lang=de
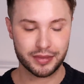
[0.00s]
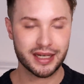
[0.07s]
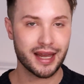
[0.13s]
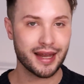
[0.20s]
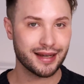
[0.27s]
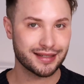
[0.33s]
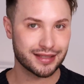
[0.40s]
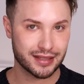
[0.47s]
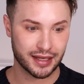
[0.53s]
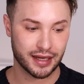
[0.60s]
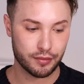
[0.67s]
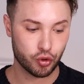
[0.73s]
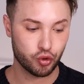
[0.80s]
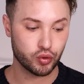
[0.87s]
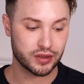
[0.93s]
die
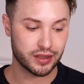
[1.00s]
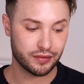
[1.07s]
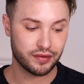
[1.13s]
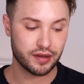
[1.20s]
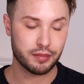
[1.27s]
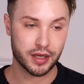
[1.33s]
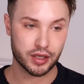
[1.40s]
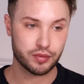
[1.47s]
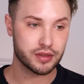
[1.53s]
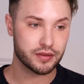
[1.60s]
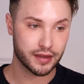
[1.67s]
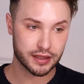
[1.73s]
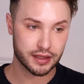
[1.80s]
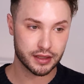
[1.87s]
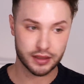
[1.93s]
extrem gut sind, wie
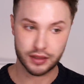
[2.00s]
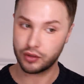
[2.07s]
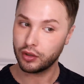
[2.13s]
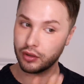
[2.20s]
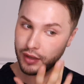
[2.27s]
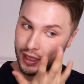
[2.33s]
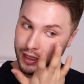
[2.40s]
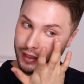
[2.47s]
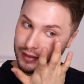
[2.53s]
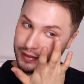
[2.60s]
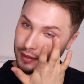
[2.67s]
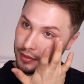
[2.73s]
beispielsweise diese Correctors.